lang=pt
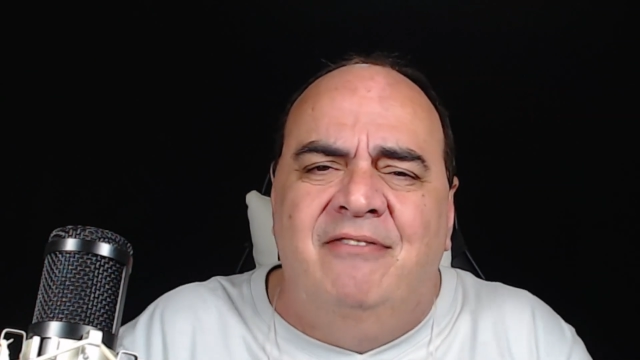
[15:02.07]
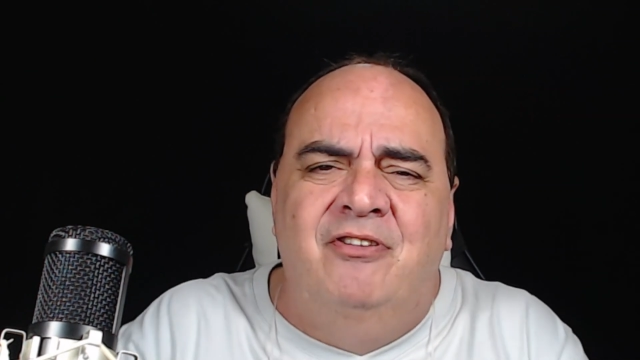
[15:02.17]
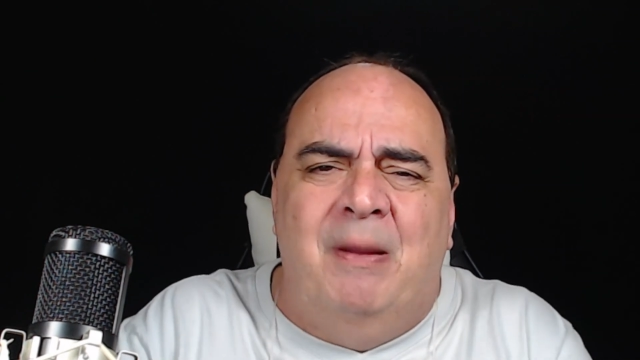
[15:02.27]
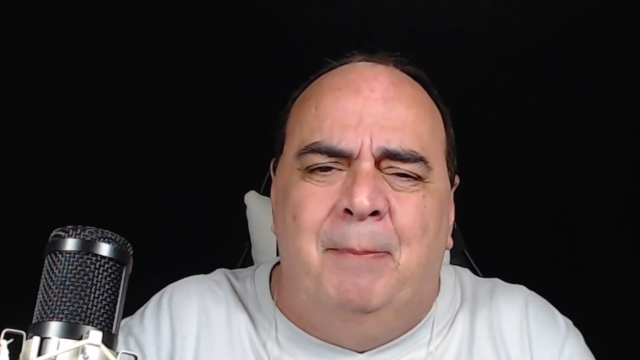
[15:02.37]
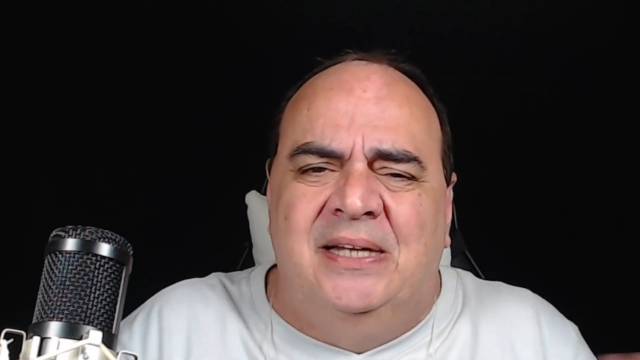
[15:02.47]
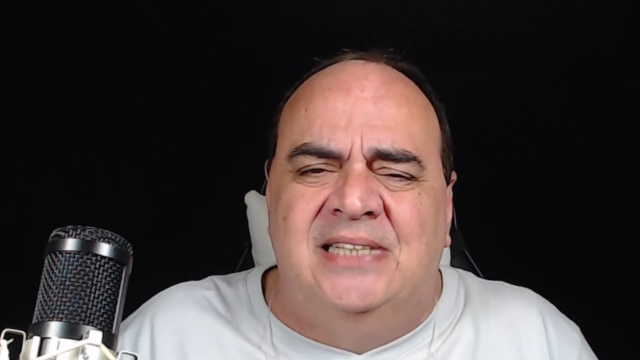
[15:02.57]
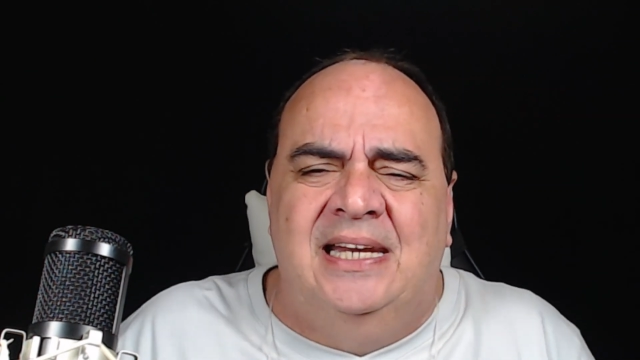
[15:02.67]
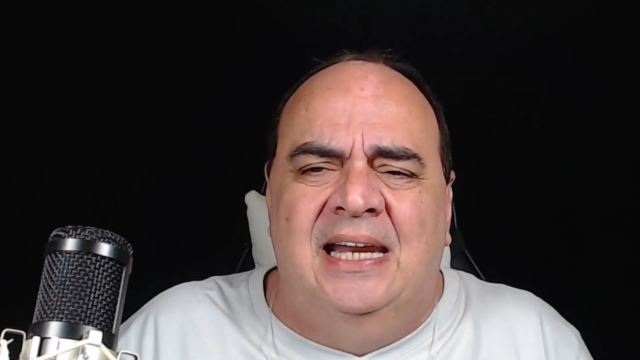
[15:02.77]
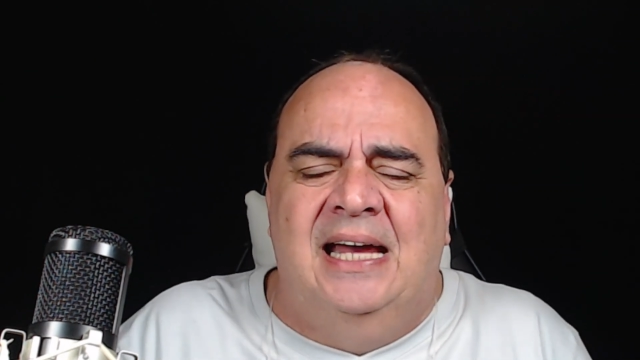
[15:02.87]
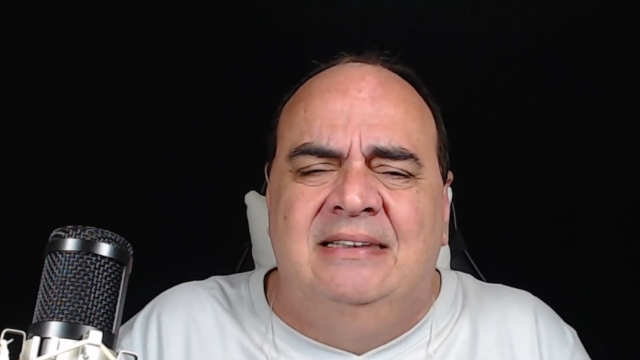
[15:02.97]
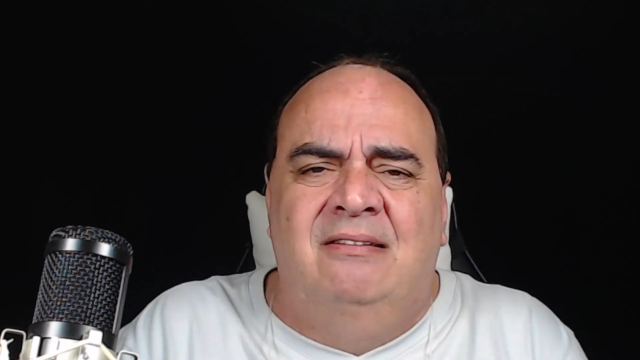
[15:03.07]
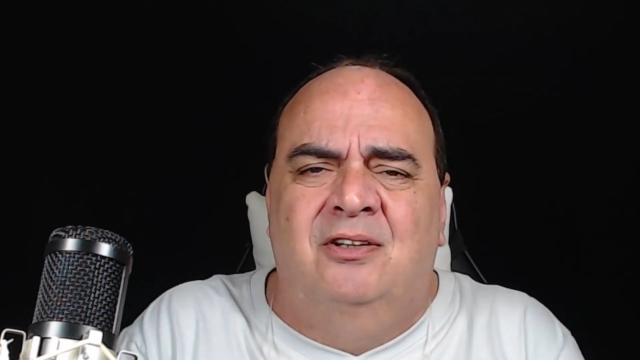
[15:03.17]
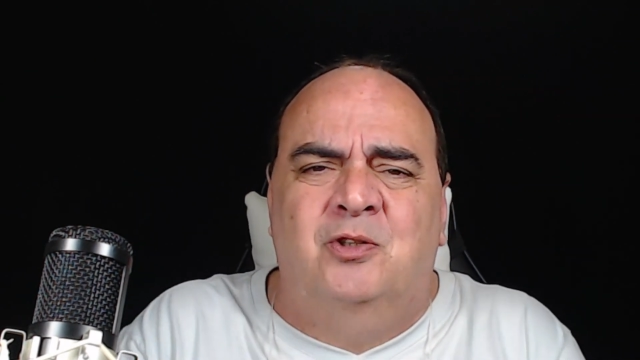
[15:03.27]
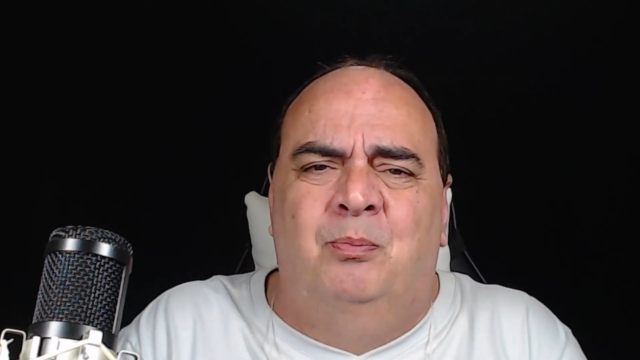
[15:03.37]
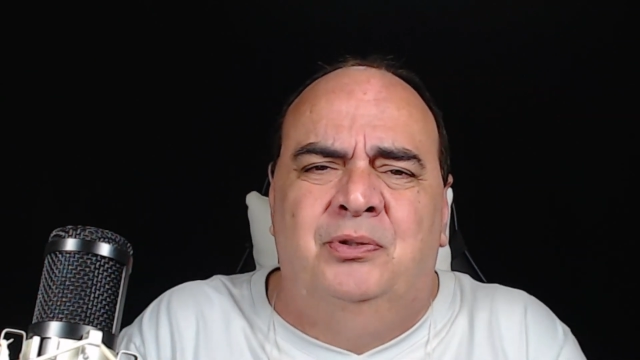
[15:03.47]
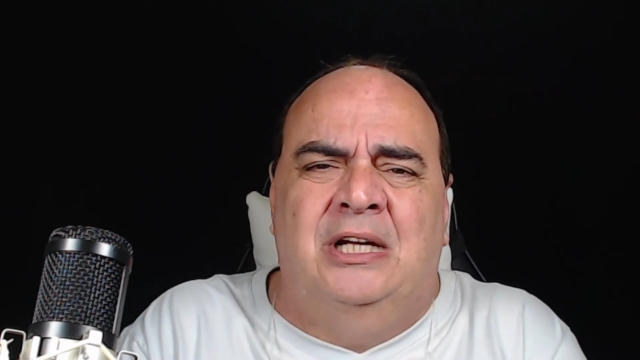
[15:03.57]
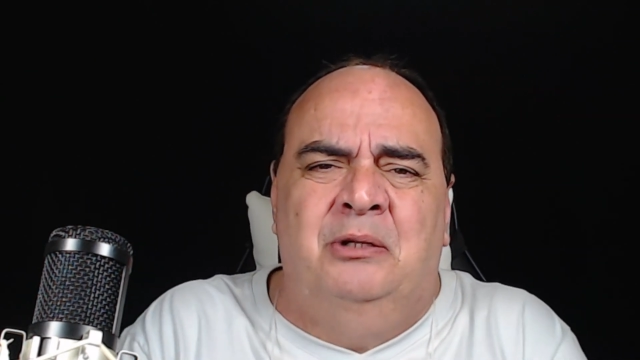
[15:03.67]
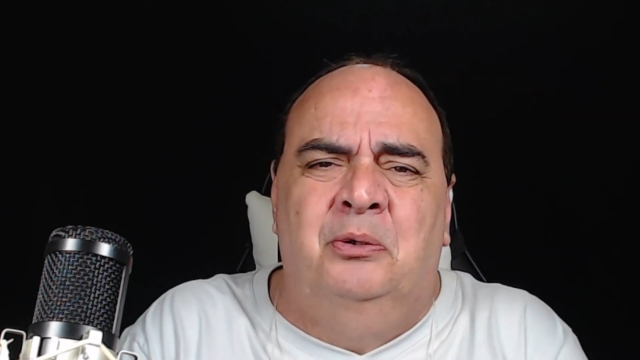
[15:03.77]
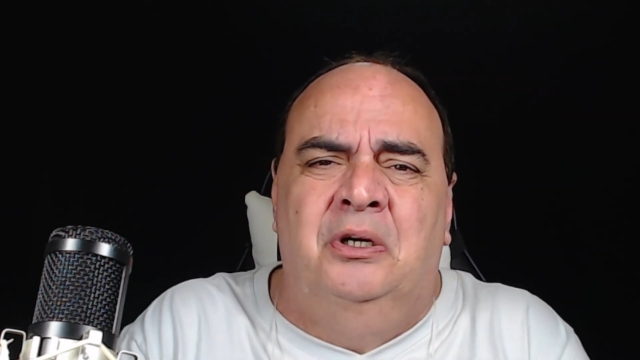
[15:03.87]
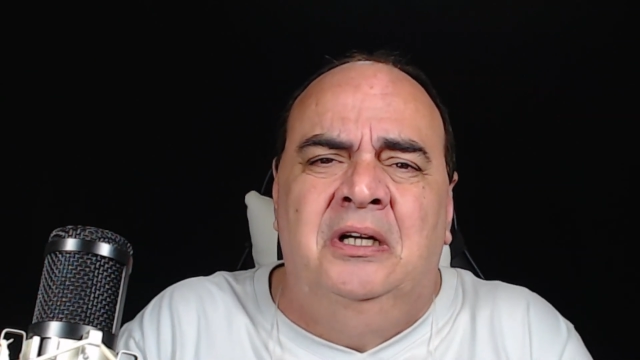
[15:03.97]
leve, não vai pesar em nada no nosso
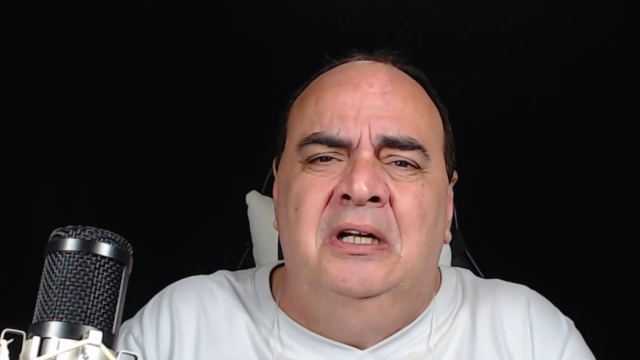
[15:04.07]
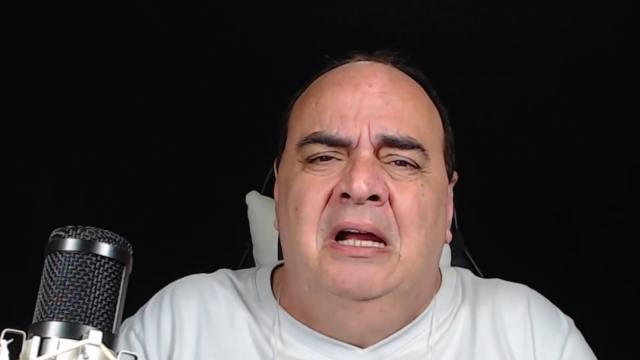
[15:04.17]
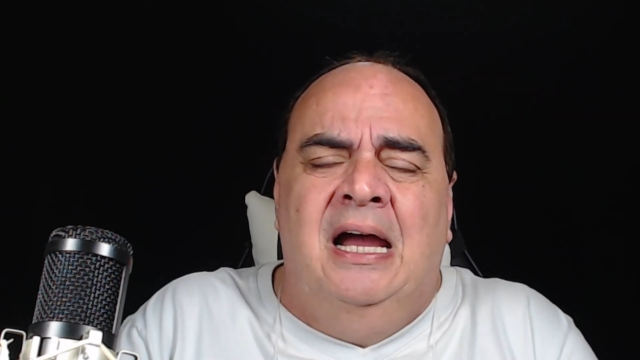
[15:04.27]
computador.